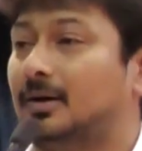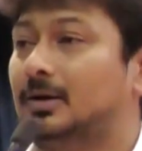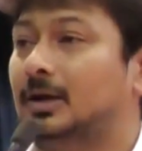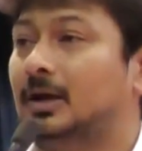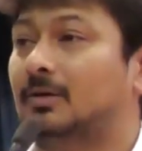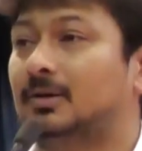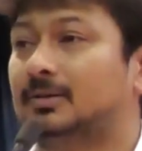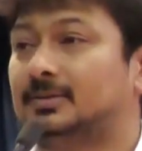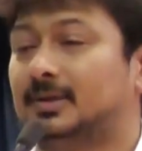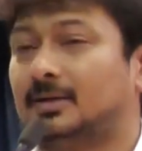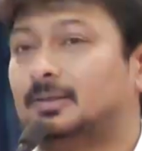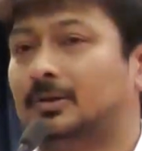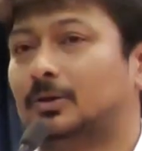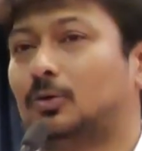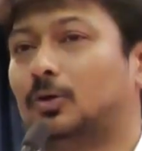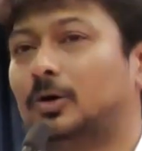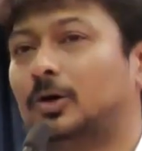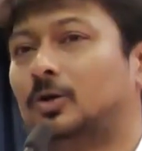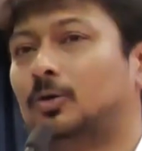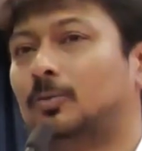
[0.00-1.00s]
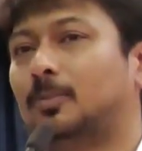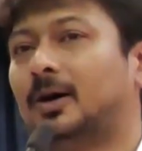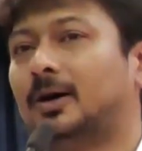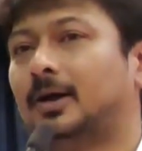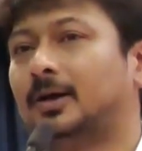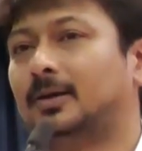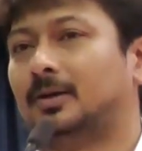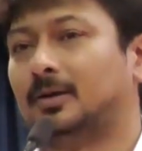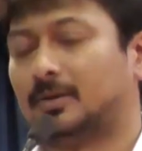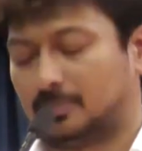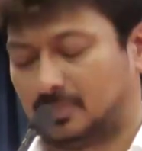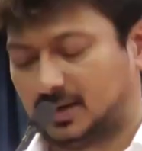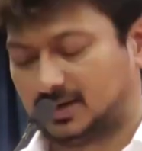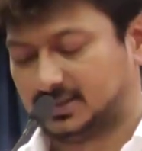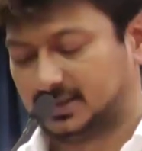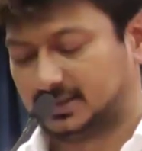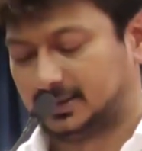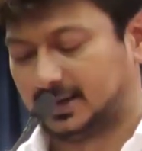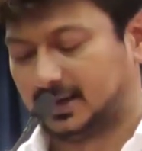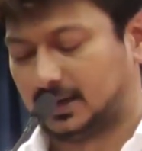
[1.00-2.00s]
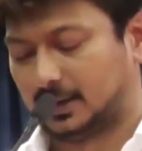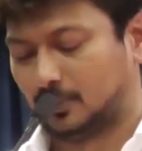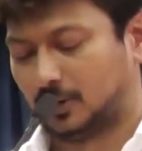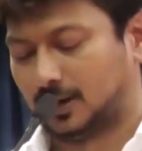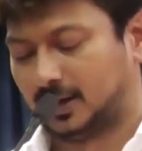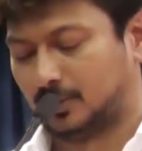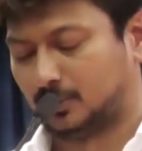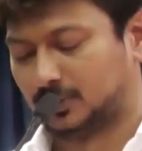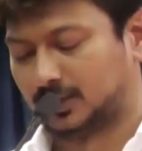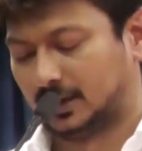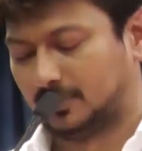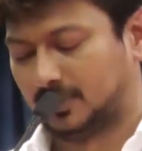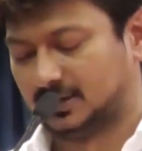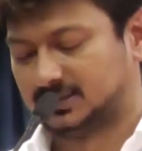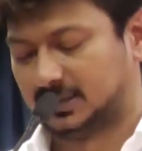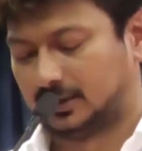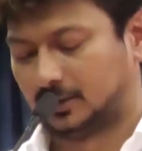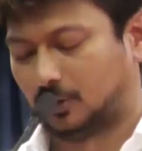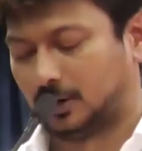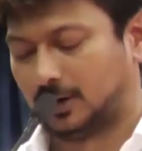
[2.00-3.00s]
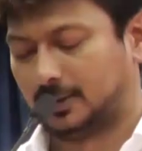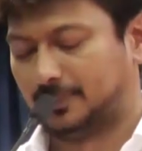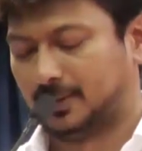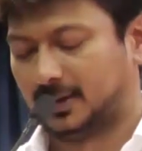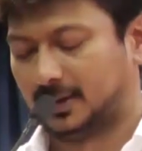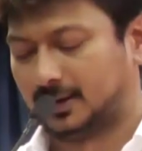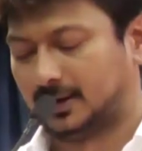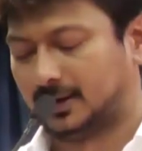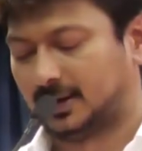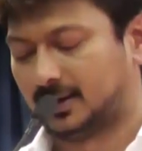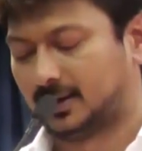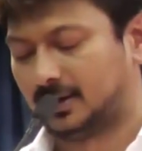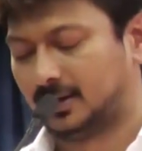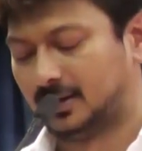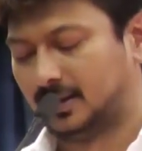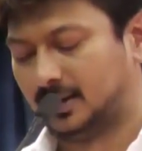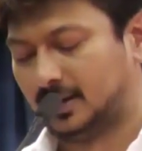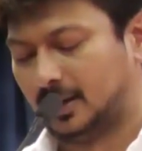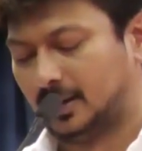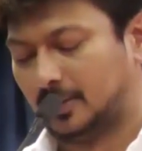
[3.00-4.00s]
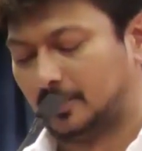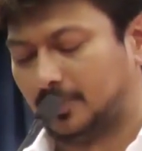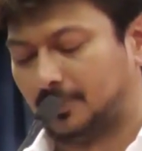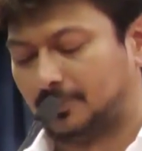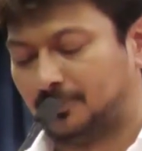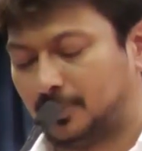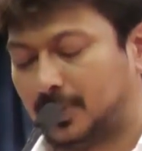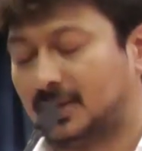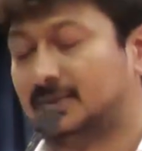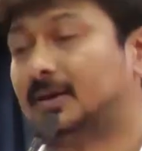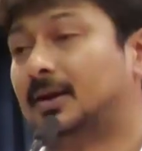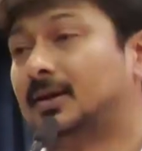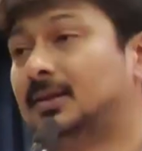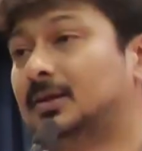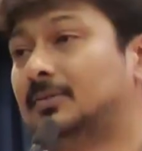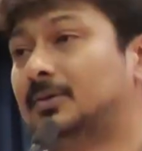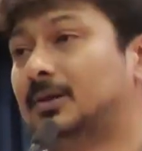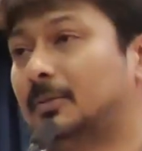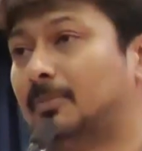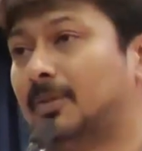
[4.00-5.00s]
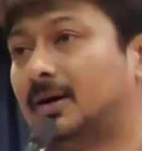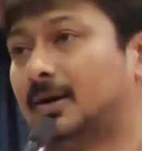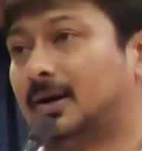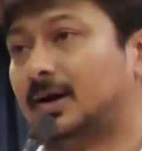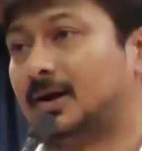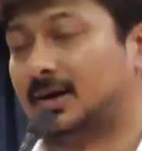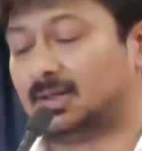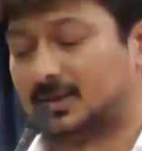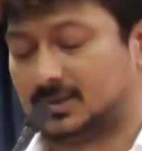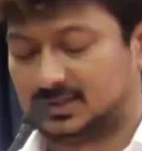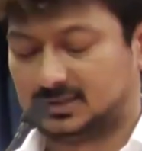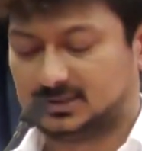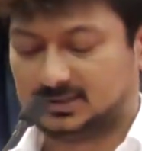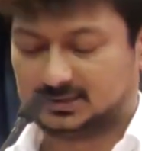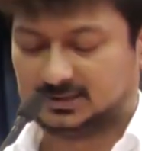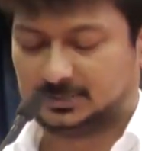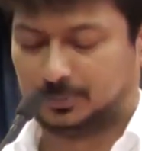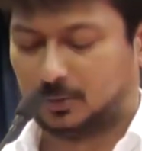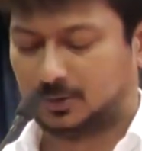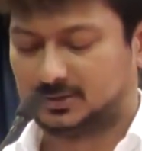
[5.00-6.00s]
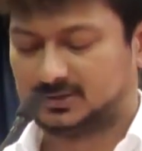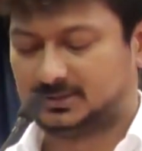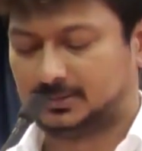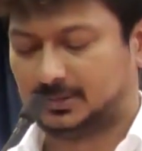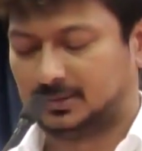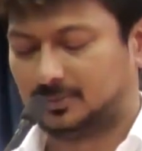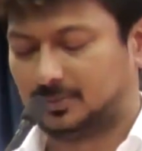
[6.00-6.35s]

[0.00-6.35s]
இருபத்தைந்து கோடி ரூபாய் பட்ஜெட்டில் நம்முடைய முதலமைச்சர் அவருடைய பேரில் பதினைந்து விதமான ஸ்போர்ட்ஸ்